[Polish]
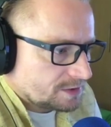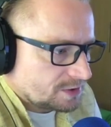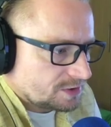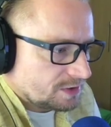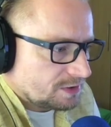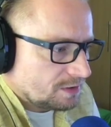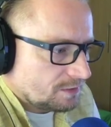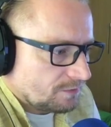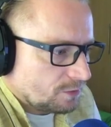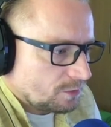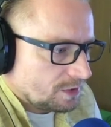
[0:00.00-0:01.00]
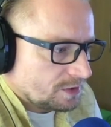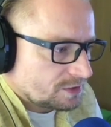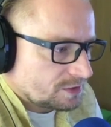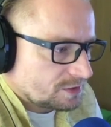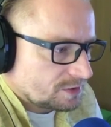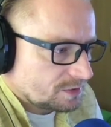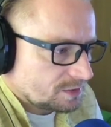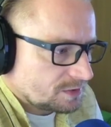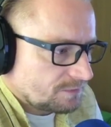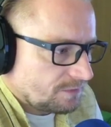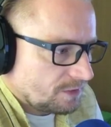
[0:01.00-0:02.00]
że identyfikujesz
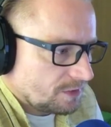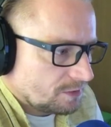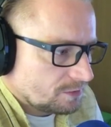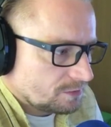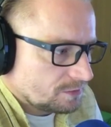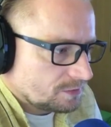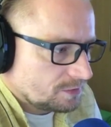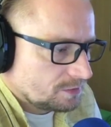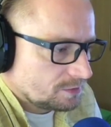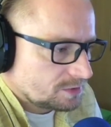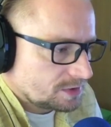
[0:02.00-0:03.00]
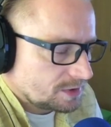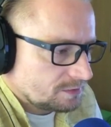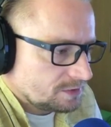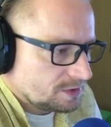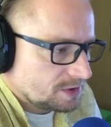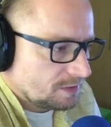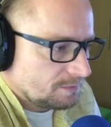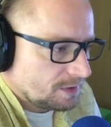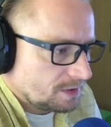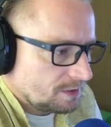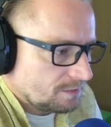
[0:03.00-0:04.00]
swoją duszę i
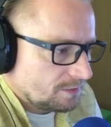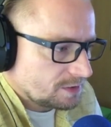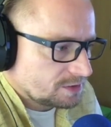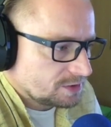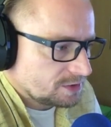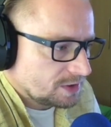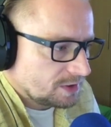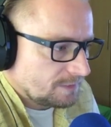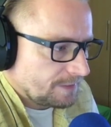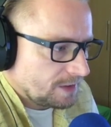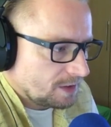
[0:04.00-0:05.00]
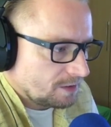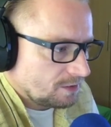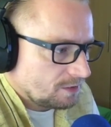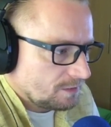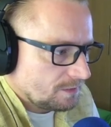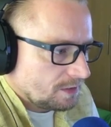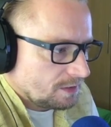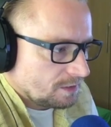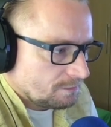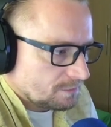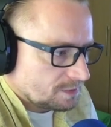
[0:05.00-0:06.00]
siebie i swoje życie jako
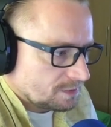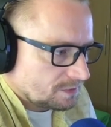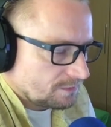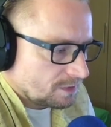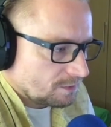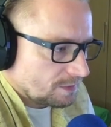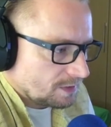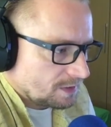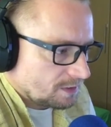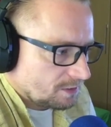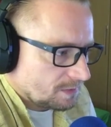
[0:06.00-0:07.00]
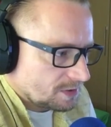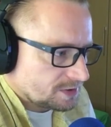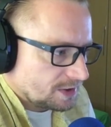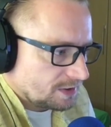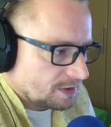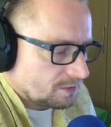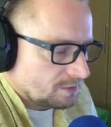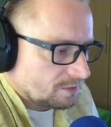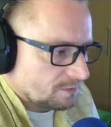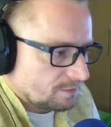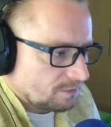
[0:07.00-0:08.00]
swarupa, jako manjari,
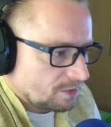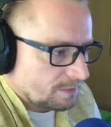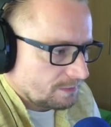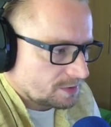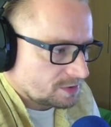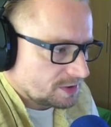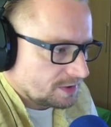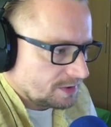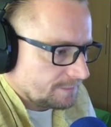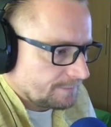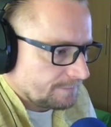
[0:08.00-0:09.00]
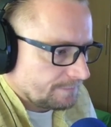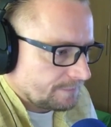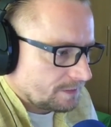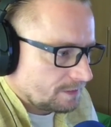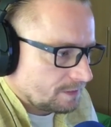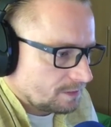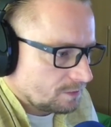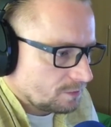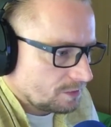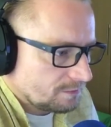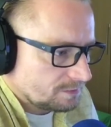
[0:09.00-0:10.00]
jako forma manjari,
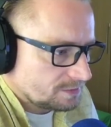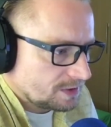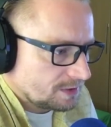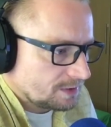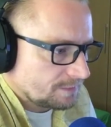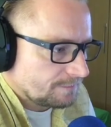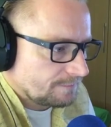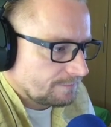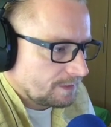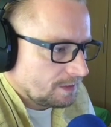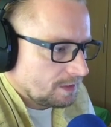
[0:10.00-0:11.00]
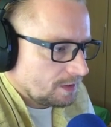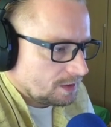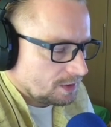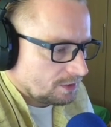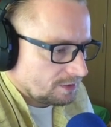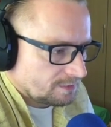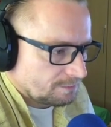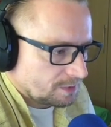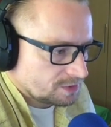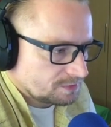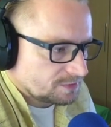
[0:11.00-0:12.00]
duchowym ciele. I to jest
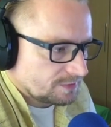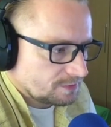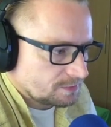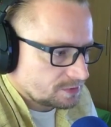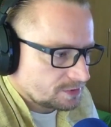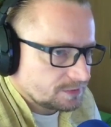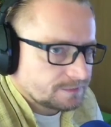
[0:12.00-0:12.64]
poziom świadomości.